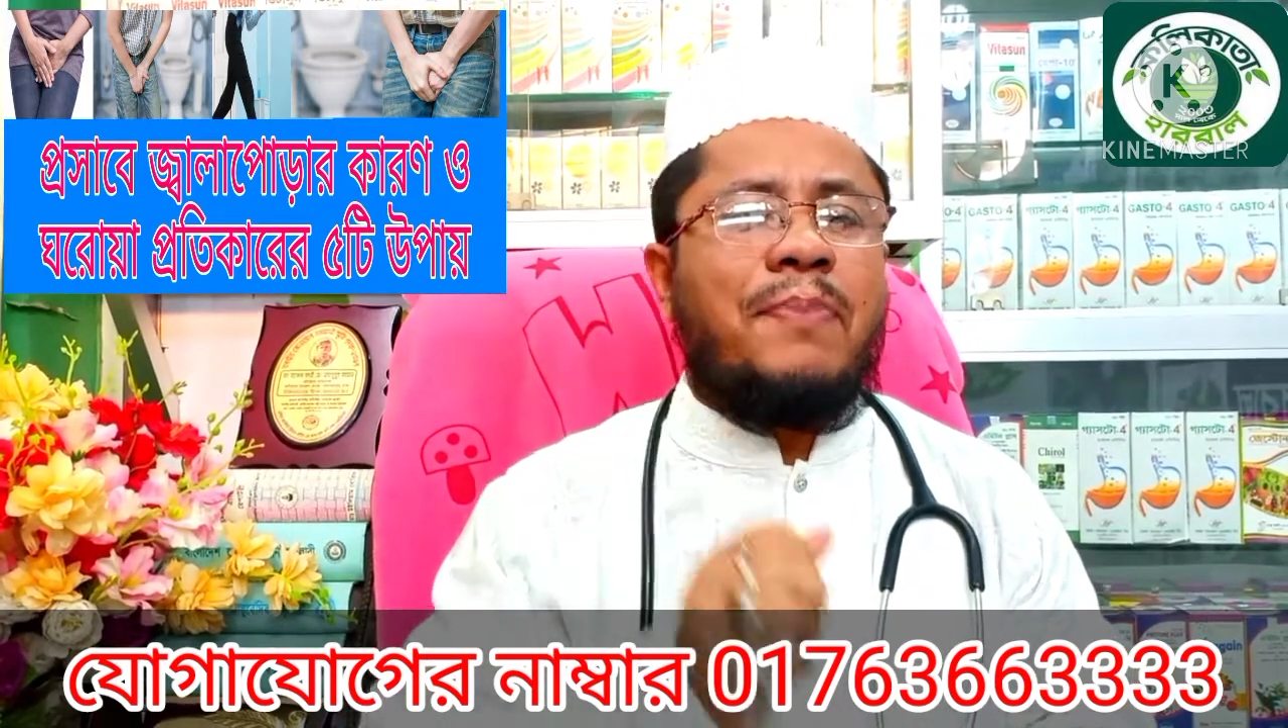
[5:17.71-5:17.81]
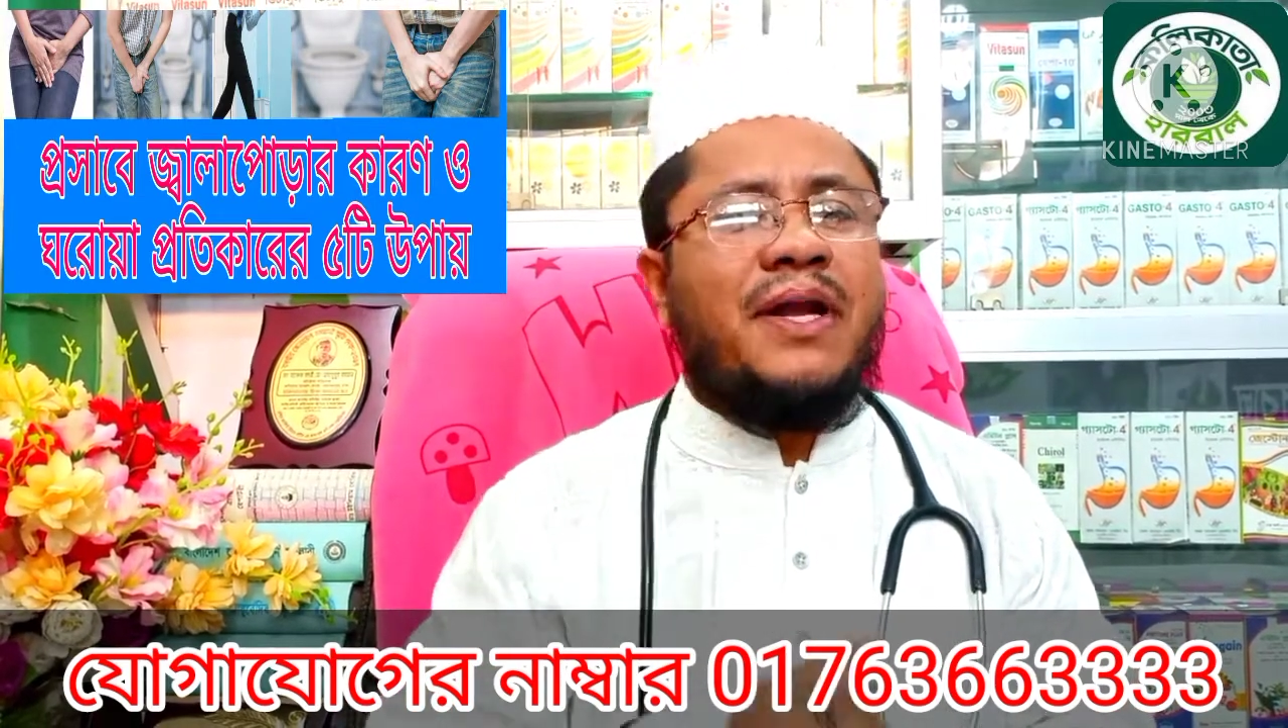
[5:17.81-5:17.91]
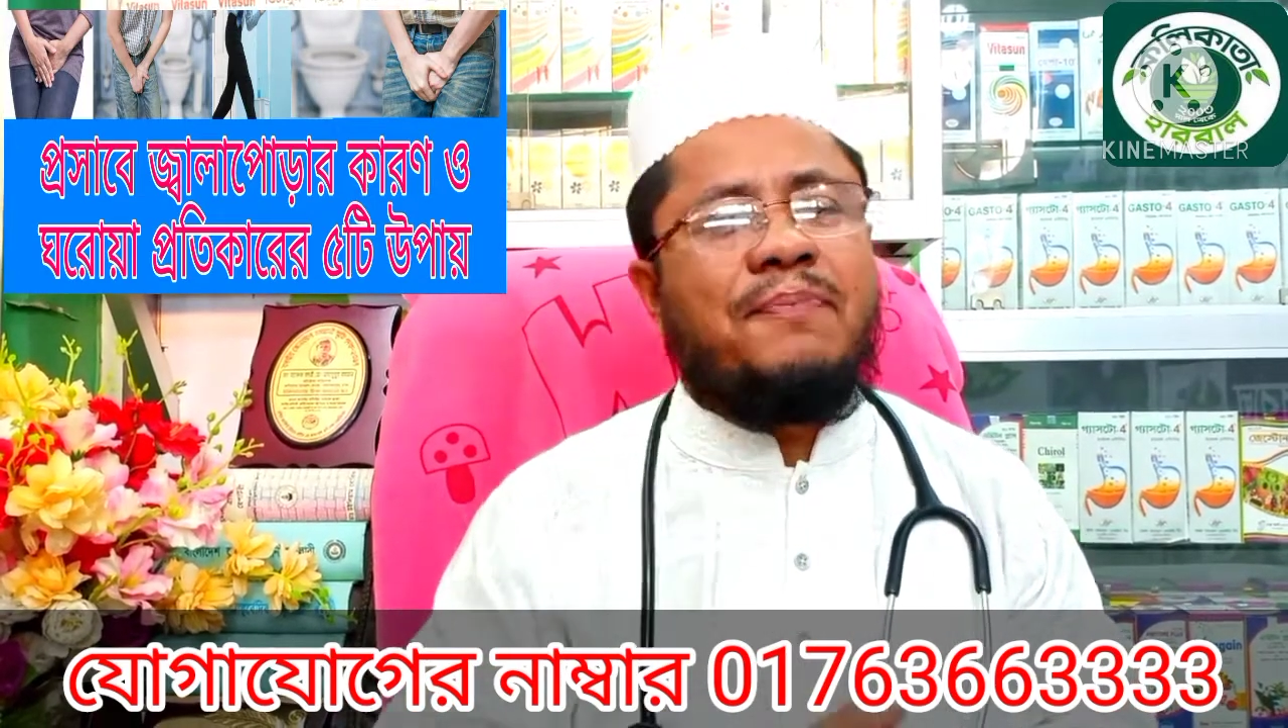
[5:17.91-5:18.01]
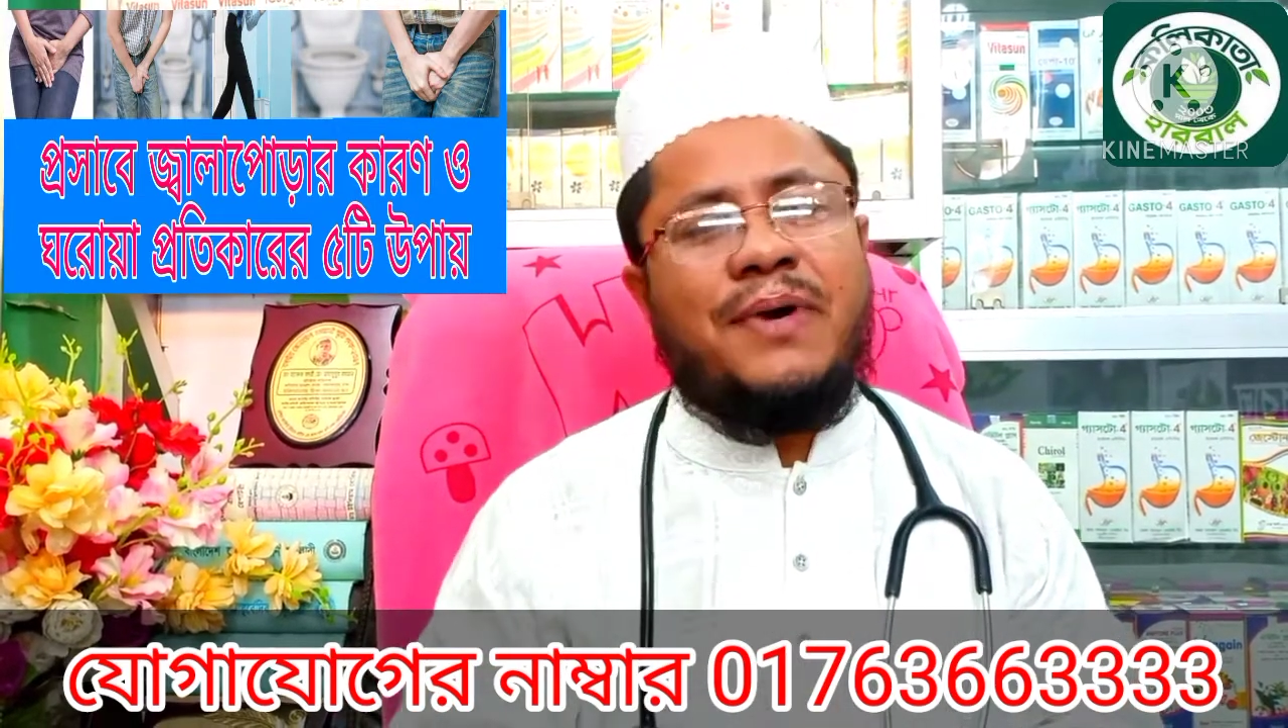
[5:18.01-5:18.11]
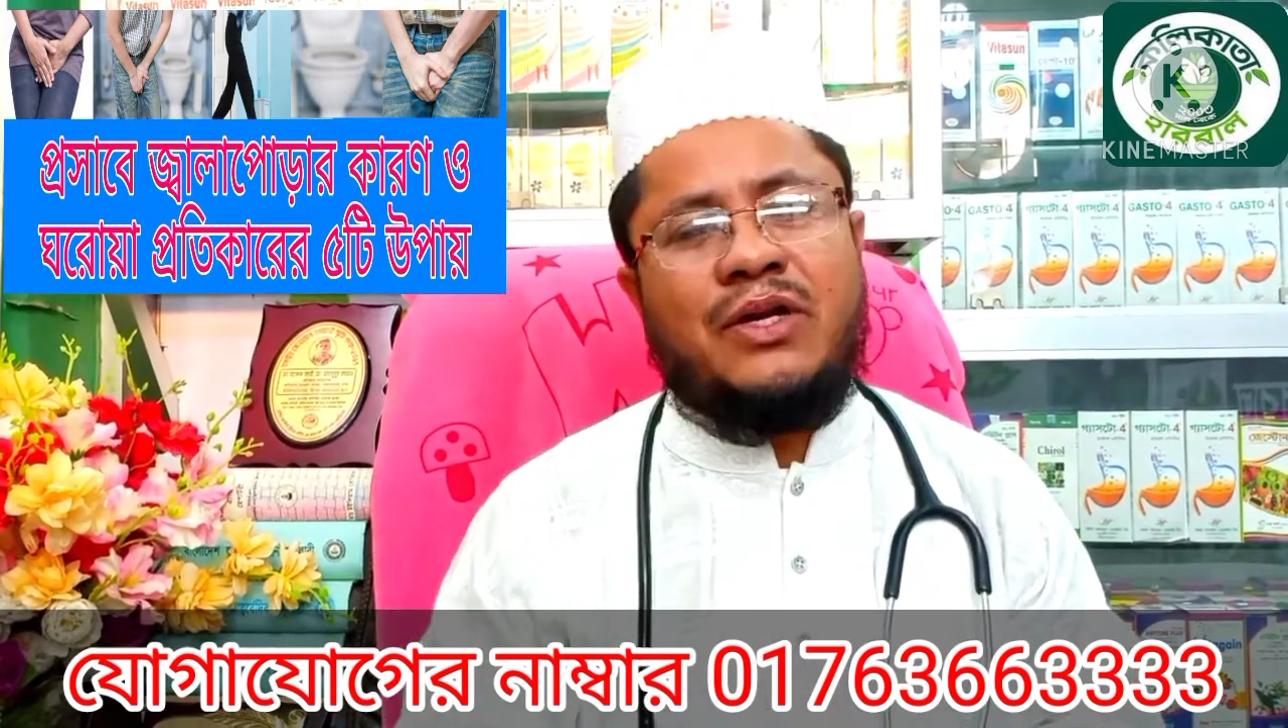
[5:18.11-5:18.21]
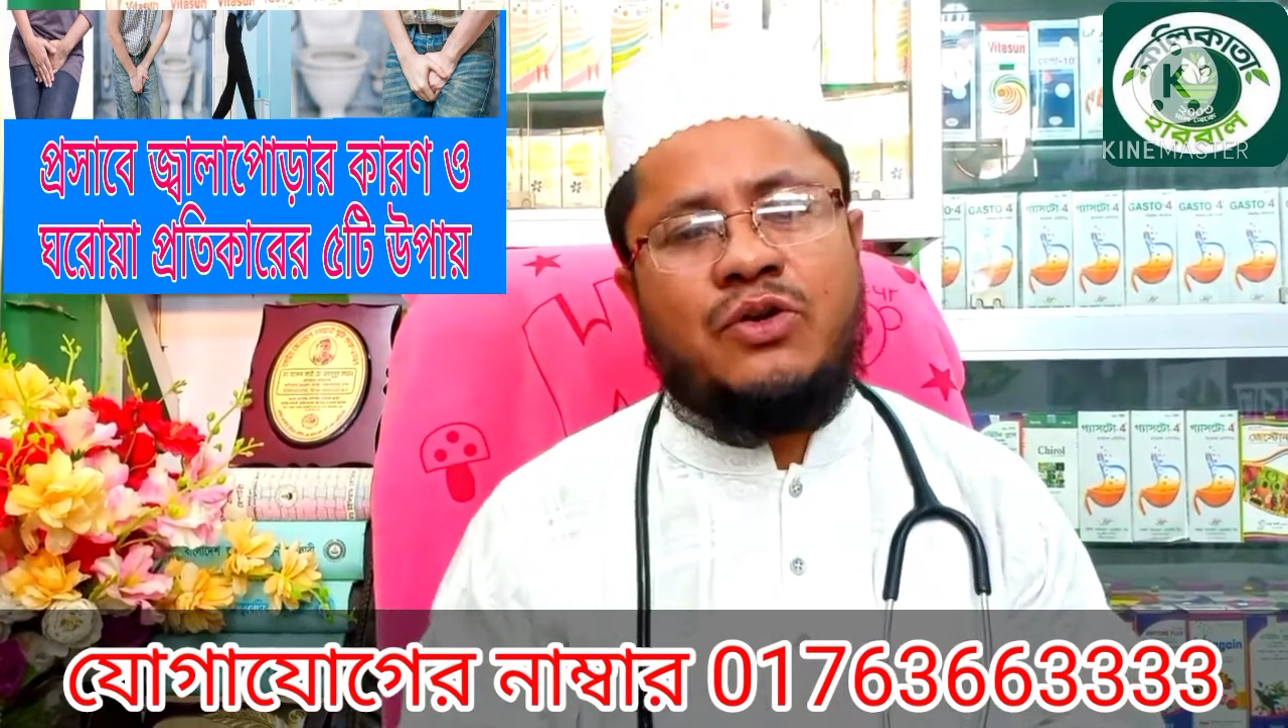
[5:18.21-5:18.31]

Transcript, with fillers: পানি পান